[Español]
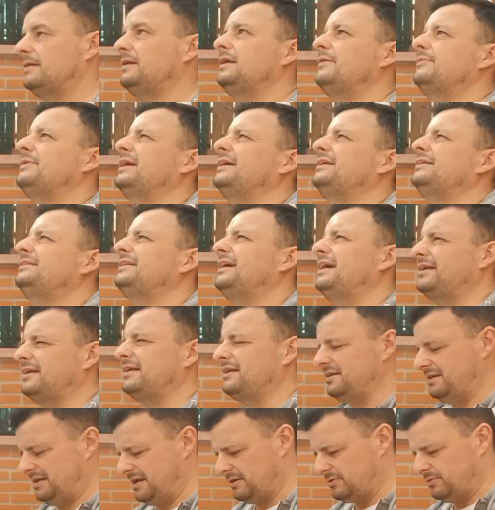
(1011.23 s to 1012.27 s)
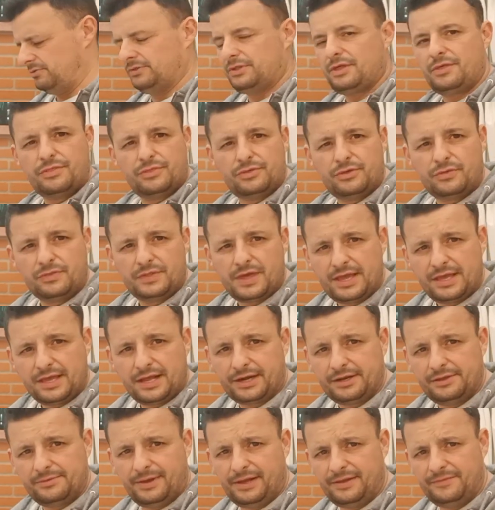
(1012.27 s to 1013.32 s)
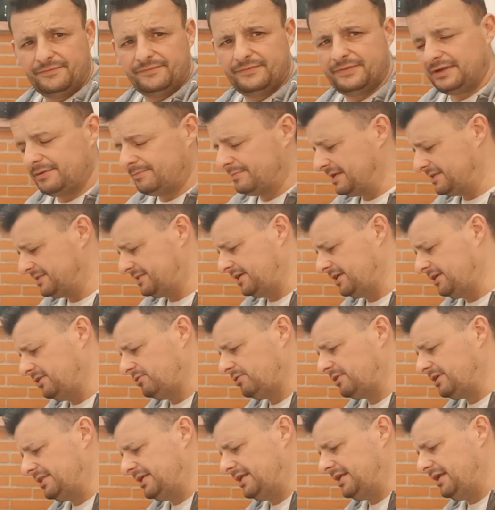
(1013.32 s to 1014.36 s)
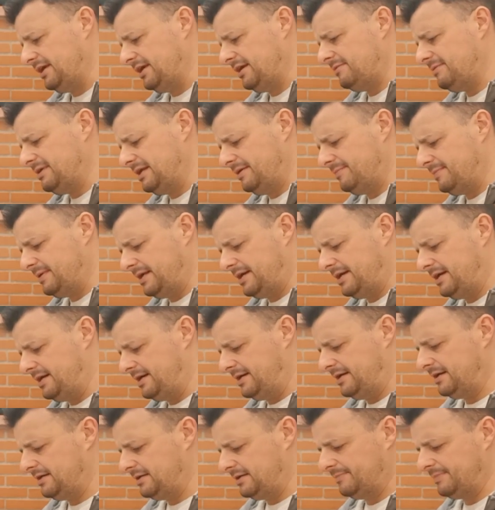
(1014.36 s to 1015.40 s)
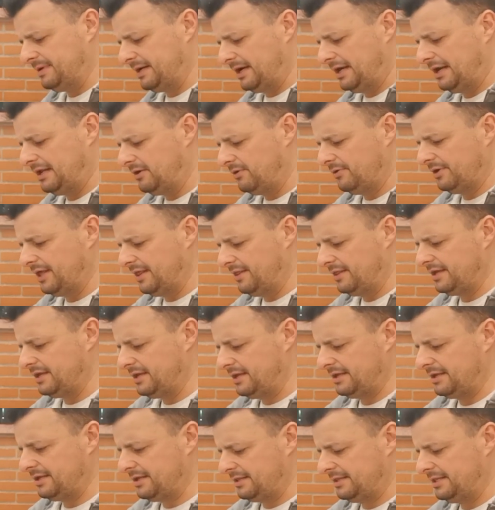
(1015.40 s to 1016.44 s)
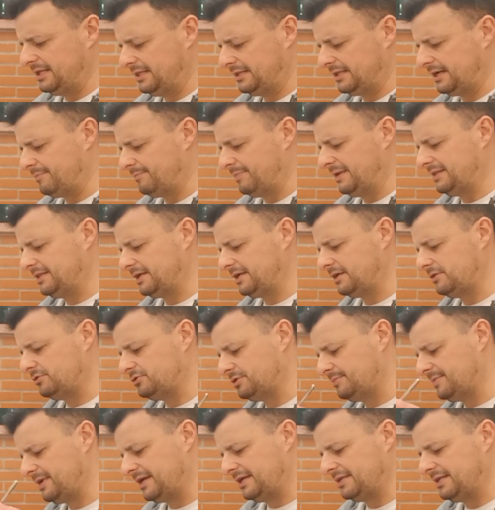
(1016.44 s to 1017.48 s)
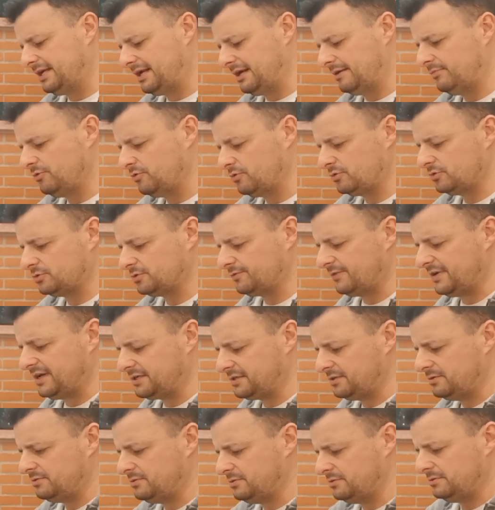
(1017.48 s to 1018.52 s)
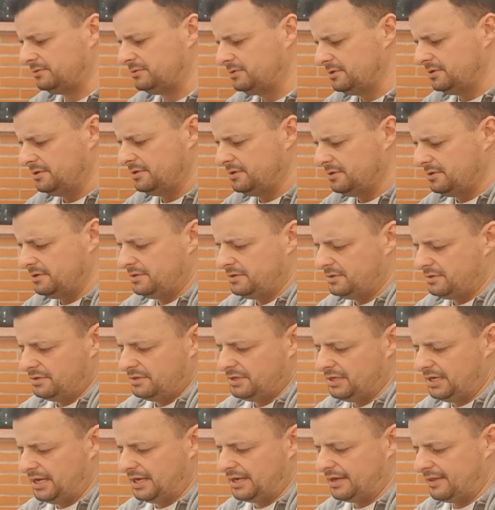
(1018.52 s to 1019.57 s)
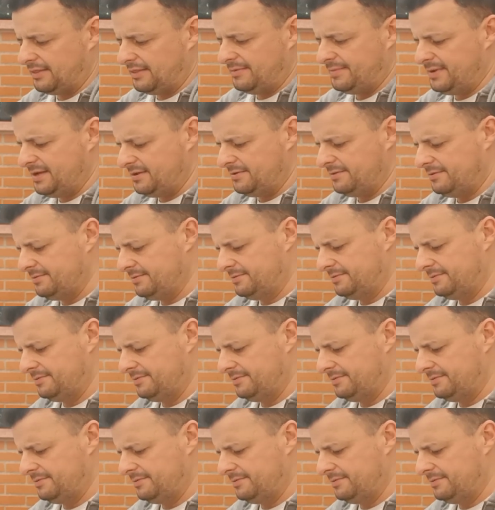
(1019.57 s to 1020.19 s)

le voy a quitar la contención de ahí arriba, el plastiquito que tenía, ¿vale? Para, para la hora del trasplante que no se me cayera el musgo espagno y la cadama